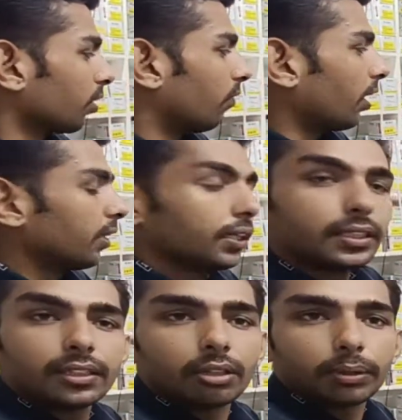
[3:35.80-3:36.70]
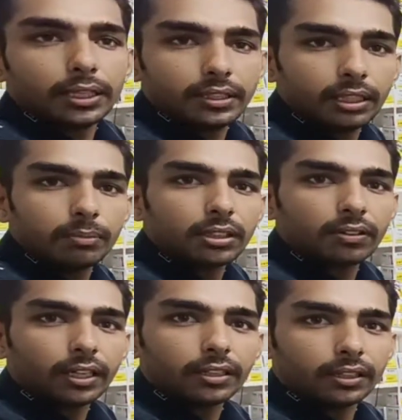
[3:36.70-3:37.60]
వారంటీ ఇస్తున్నారు ఫ్రెండ్స్ త్రీ మంత్స్
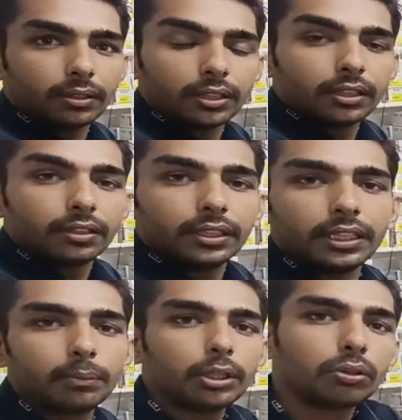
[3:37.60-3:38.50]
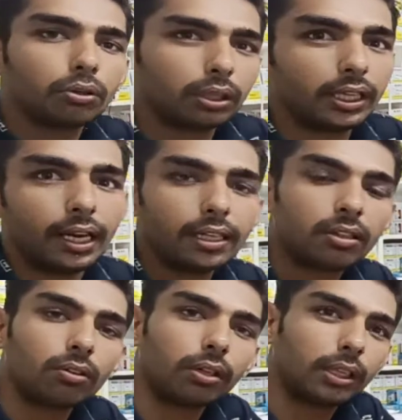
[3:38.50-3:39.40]
వారంటీ నేనే మీకు అదే
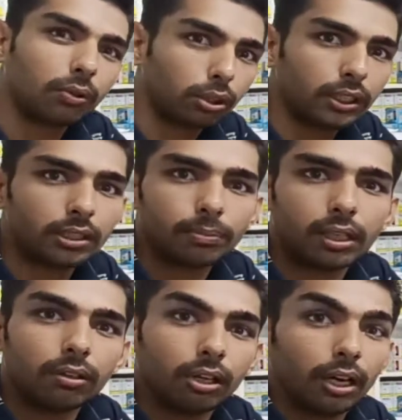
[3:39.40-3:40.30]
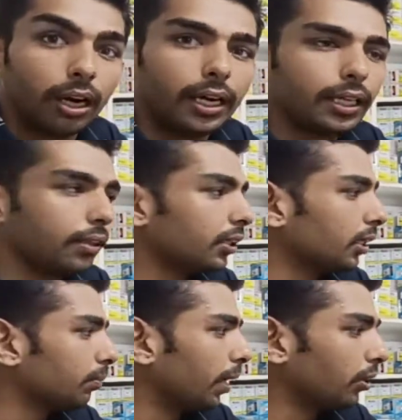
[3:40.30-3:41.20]
లాస్ట్లో అదే ఒకటే చెప్తాం అంటే
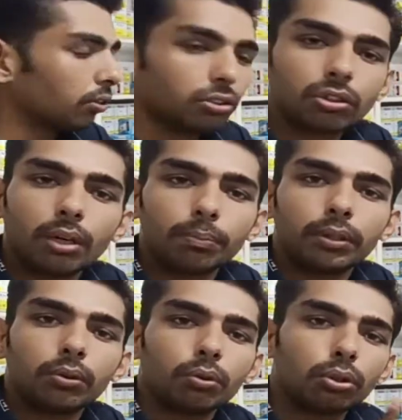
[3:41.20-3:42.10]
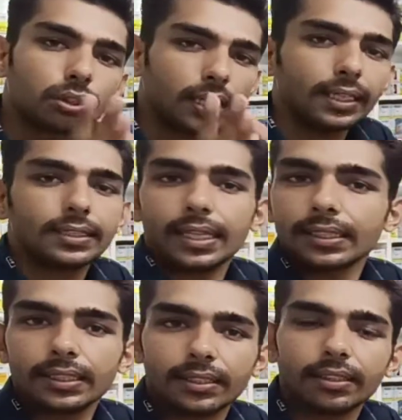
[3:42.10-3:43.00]
దీనికి మైక్రోస్కోప్ మీరు ఒకసారి సెక్
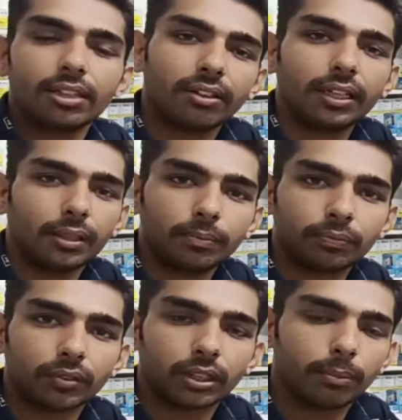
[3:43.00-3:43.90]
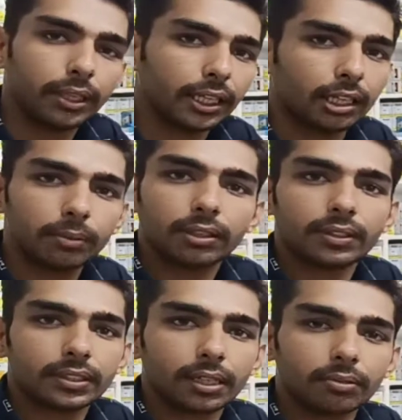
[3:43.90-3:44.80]
చేసిన తర్వాత మన దగ్గర మీరు
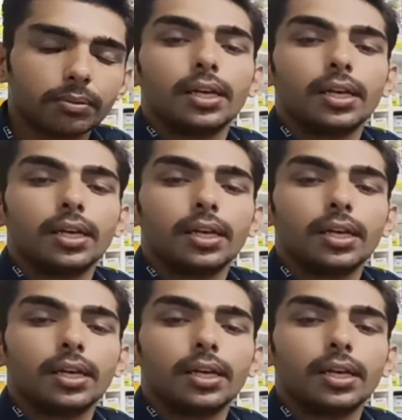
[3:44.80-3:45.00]
వస్తారు